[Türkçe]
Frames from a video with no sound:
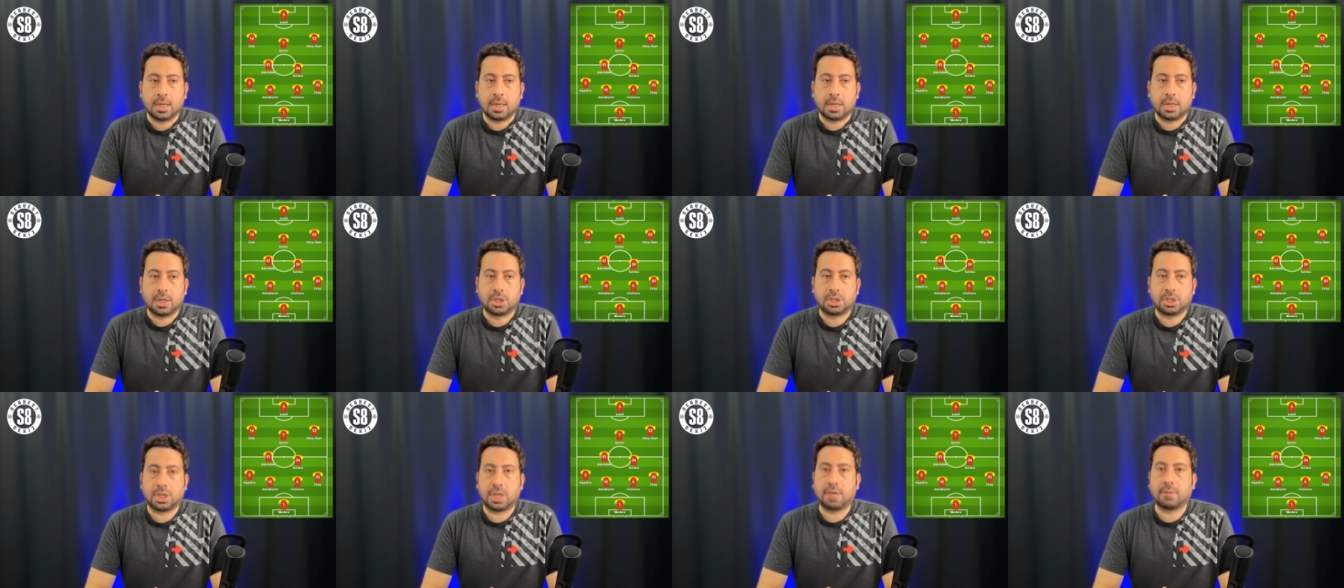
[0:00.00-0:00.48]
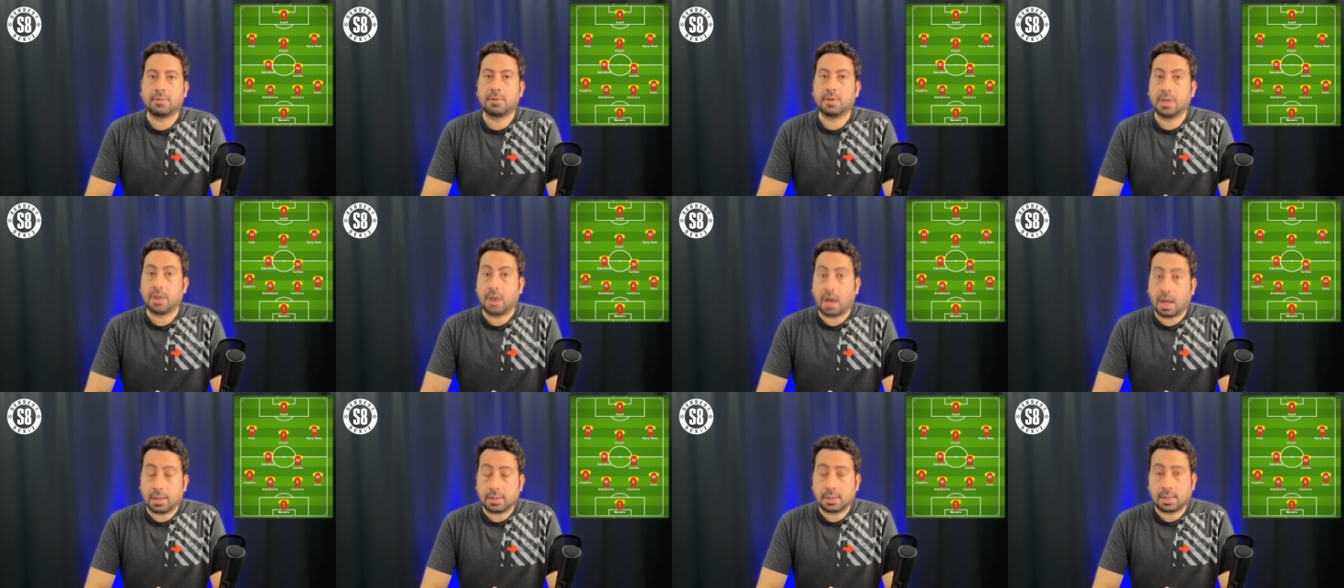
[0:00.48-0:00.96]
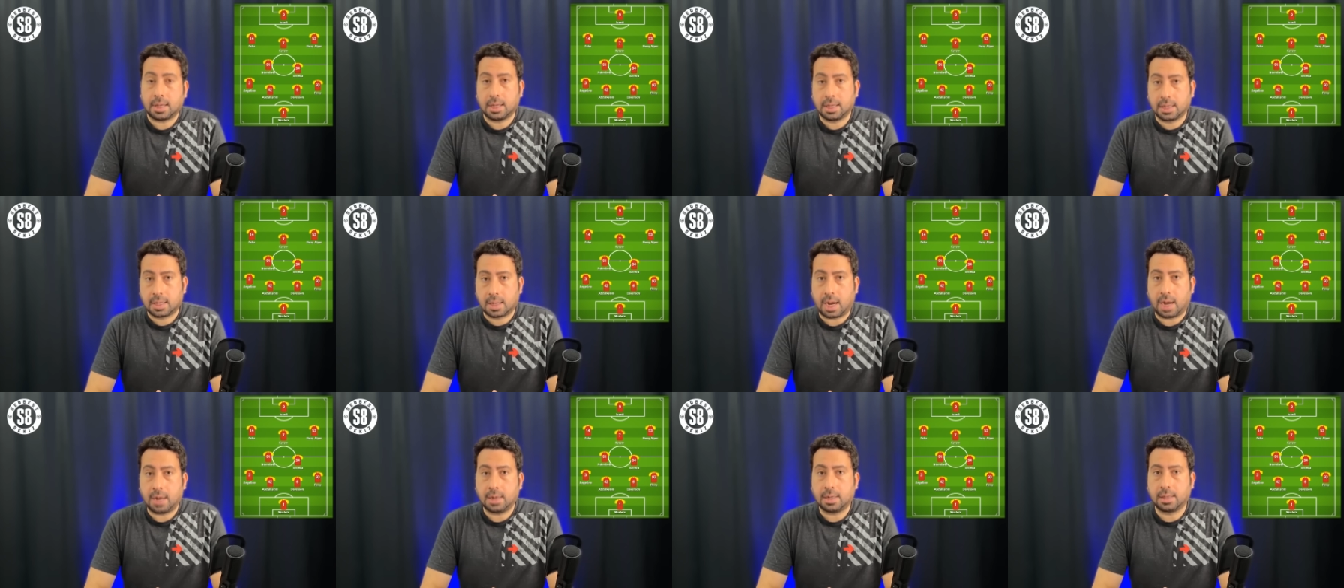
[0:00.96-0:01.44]
İşte hatta
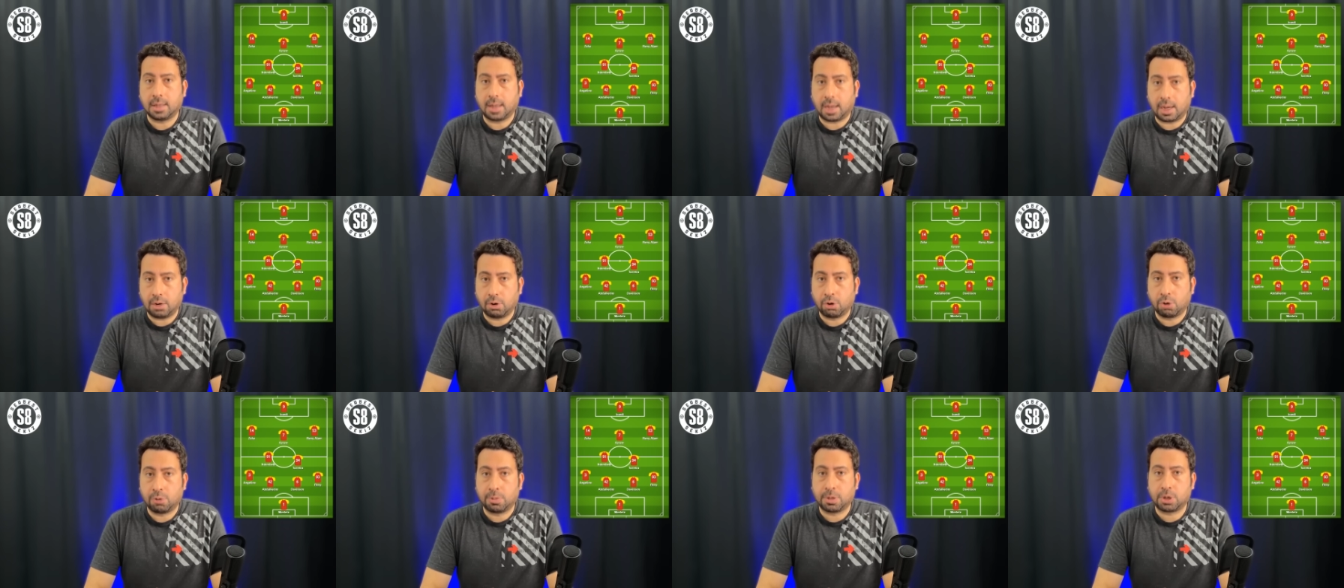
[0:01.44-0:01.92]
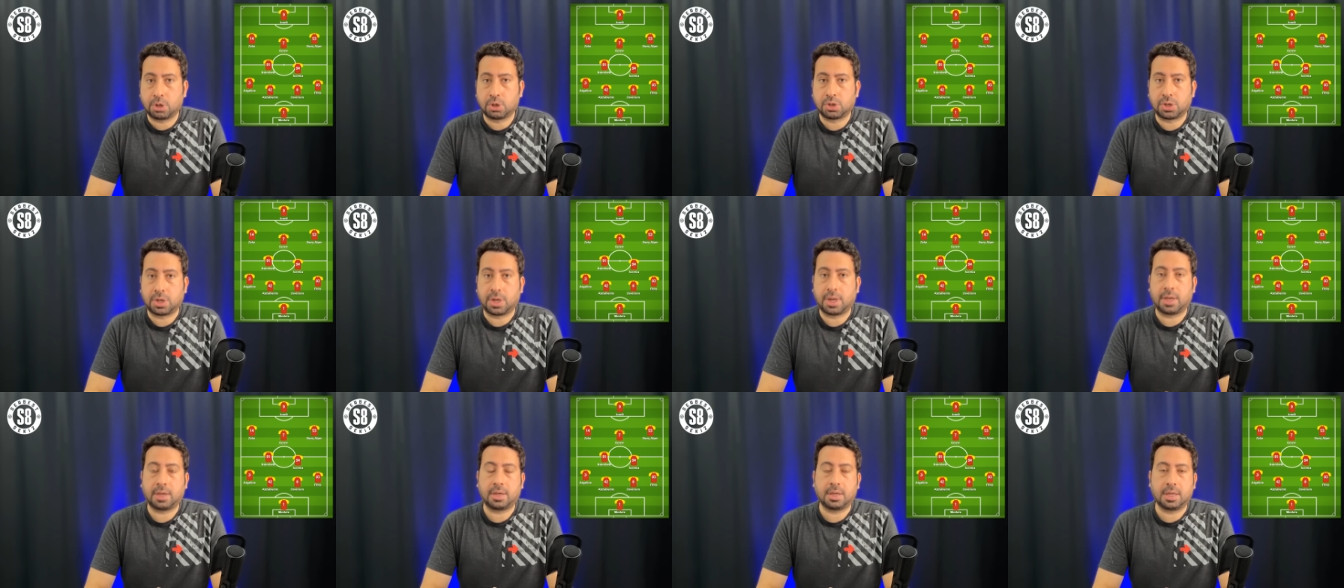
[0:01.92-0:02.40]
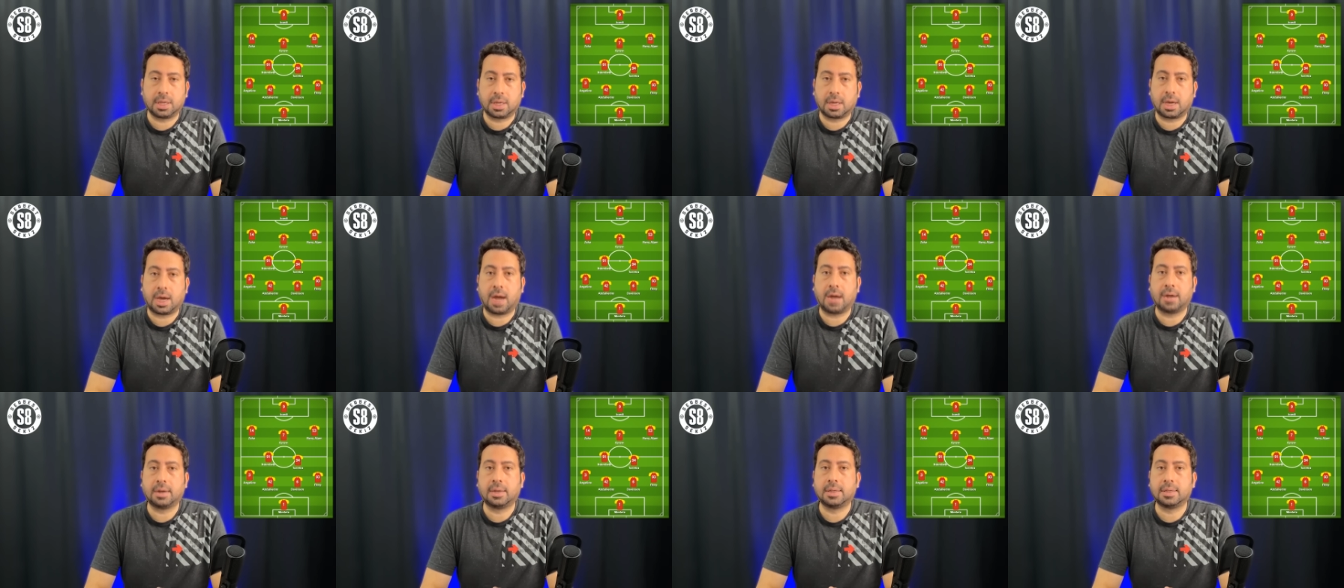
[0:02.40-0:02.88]
Icardi dahil olmak üzere
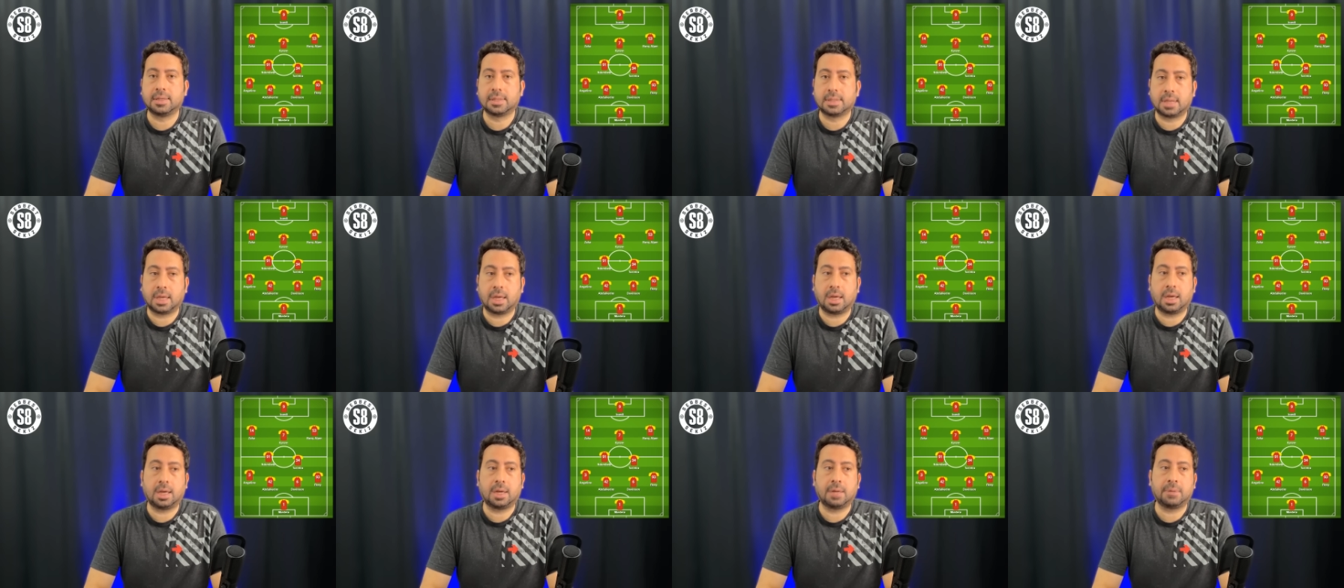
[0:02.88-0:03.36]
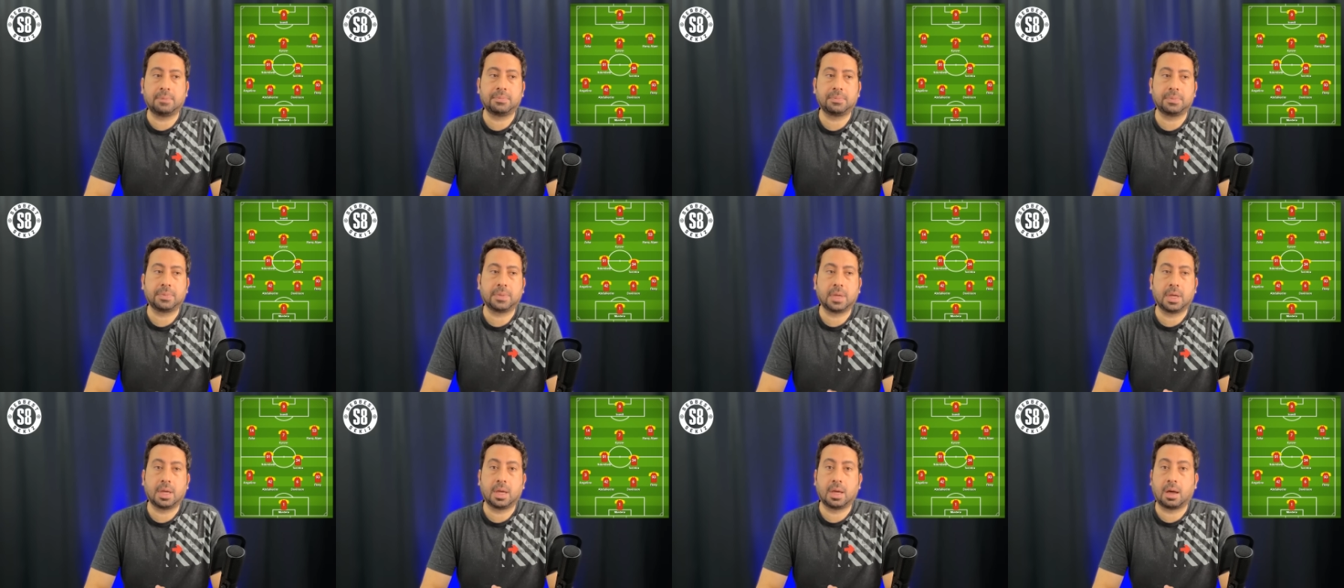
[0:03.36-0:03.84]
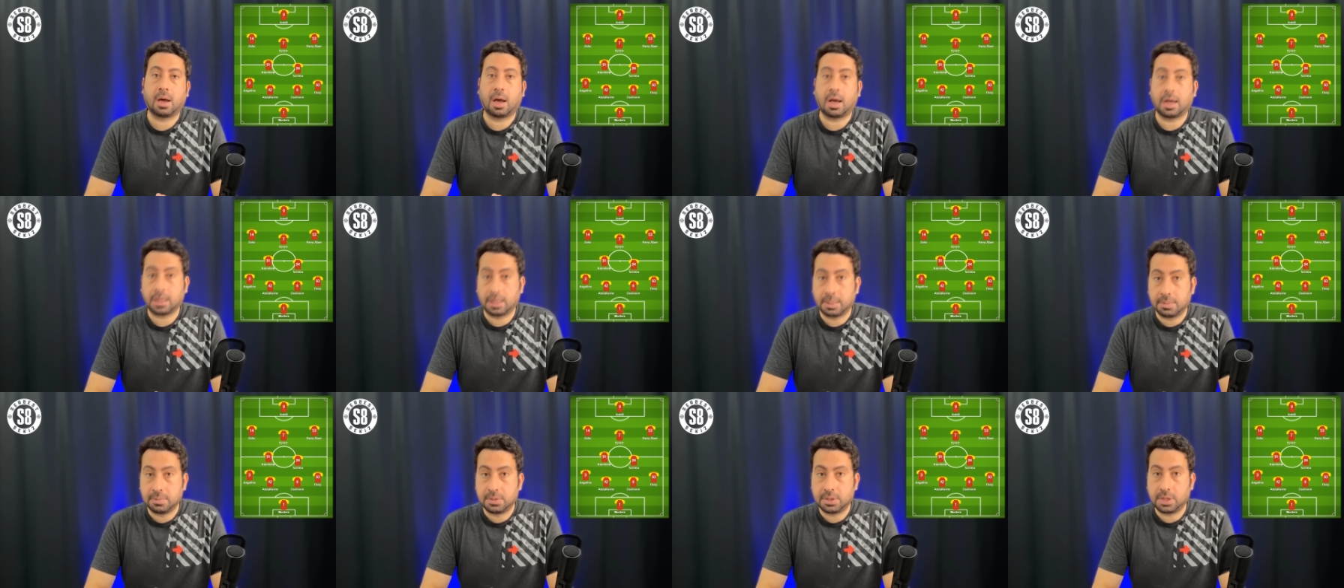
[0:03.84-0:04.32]
Icardi, Zaha, e,
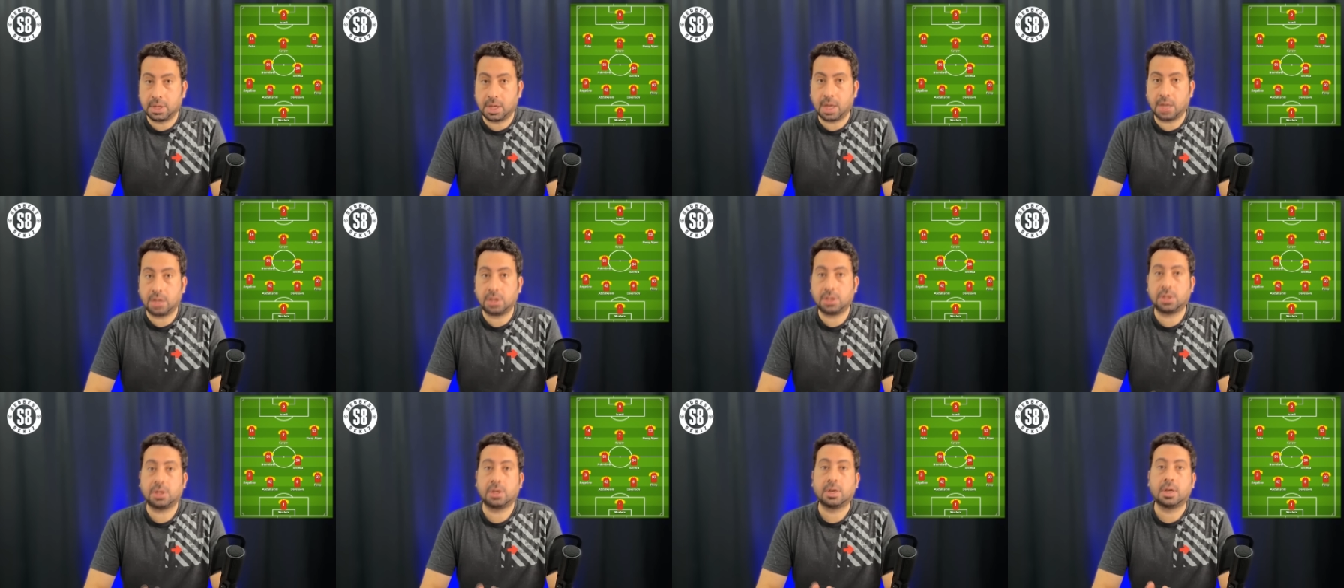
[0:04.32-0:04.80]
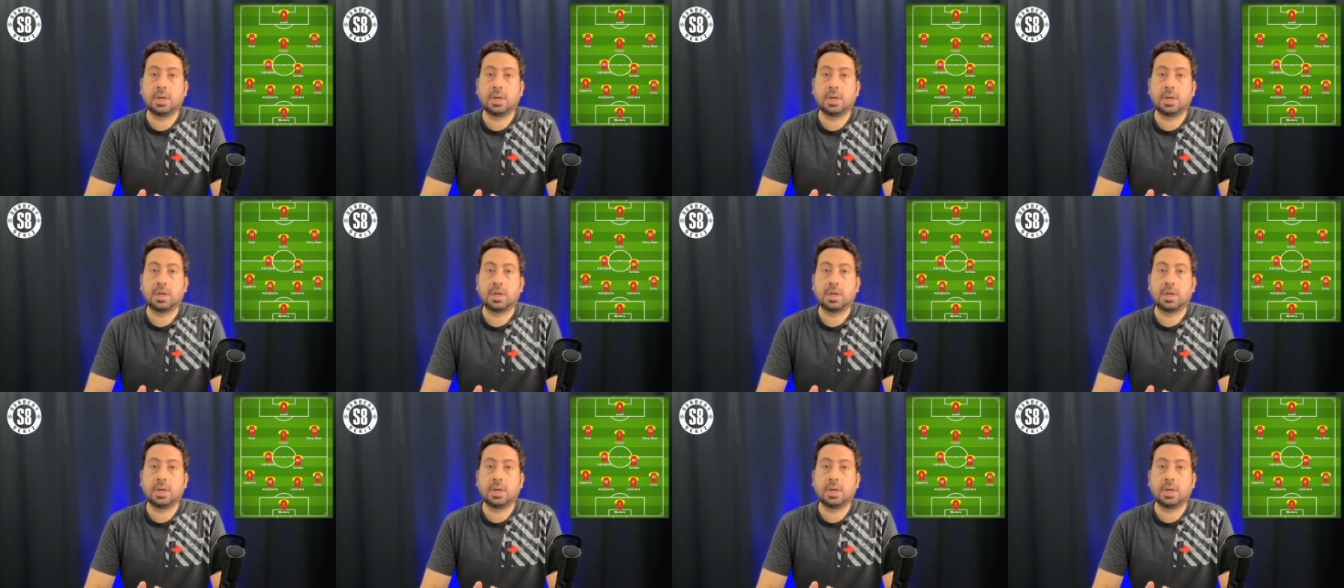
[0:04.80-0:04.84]
Hakim Ziyech,